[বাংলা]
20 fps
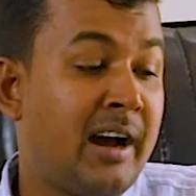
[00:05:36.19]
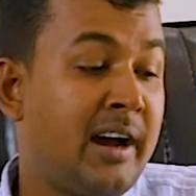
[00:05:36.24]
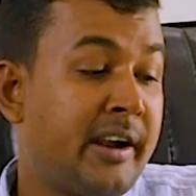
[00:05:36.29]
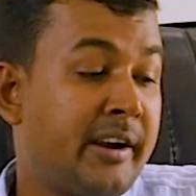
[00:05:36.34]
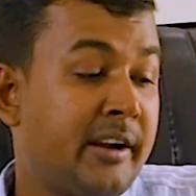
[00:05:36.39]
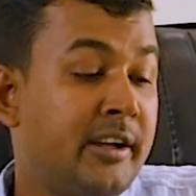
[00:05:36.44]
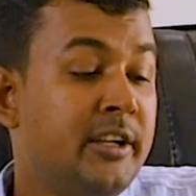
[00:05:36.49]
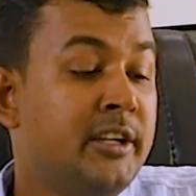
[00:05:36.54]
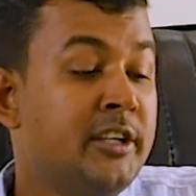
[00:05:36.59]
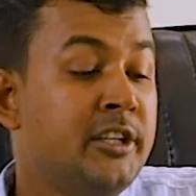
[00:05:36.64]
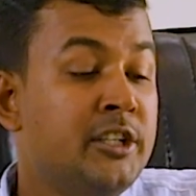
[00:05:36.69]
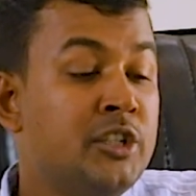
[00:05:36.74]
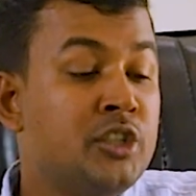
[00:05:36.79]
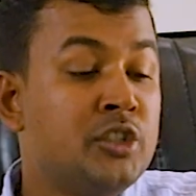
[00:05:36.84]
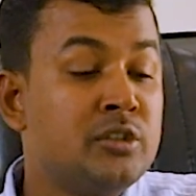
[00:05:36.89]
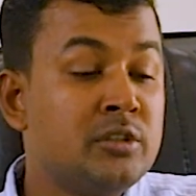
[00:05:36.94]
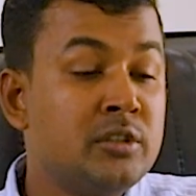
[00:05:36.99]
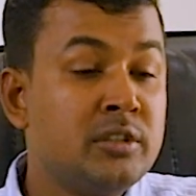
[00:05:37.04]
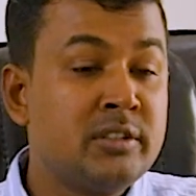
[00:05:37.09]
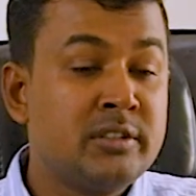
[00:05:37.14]
আর
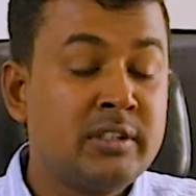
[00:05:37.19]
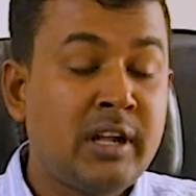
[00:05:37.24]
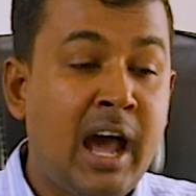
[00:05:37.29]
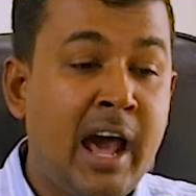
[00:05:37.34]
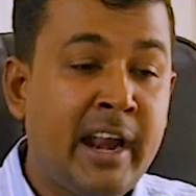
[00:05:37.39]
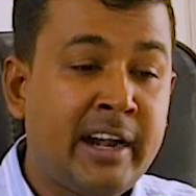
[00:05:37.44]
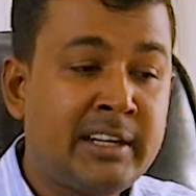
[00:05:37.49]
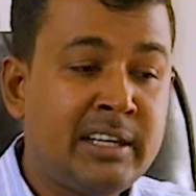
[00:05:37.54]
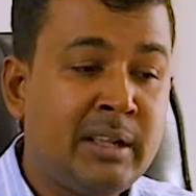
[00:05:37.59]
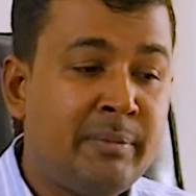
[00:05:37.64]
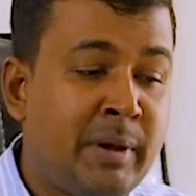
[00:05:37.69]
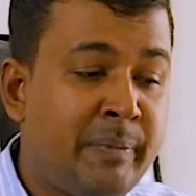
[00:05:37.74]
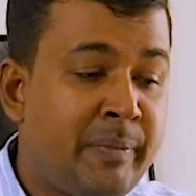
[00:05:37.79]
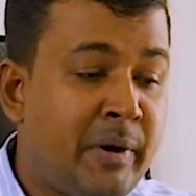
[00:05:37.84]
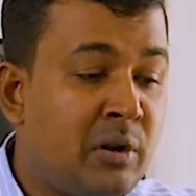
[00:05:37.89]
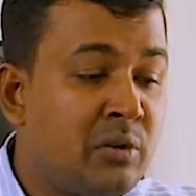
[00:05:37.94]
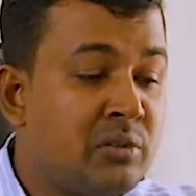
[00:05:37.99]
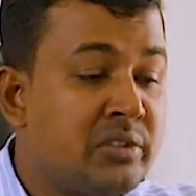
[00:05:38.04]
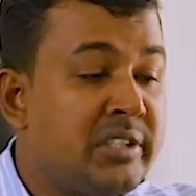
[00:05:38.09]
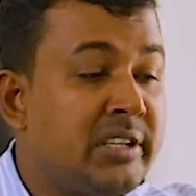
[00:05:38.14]
আরেকটা
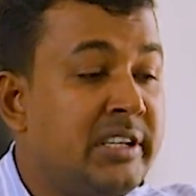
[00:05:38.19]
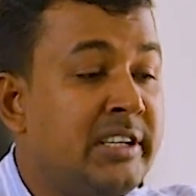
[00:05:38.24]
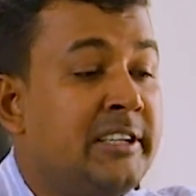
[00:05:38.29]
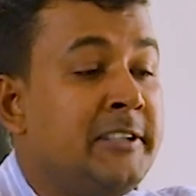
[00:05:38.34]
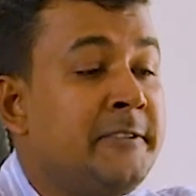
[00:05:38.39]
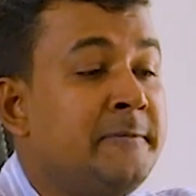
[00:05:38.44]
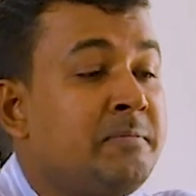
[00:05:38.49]
ব্যাপার হচ্ছে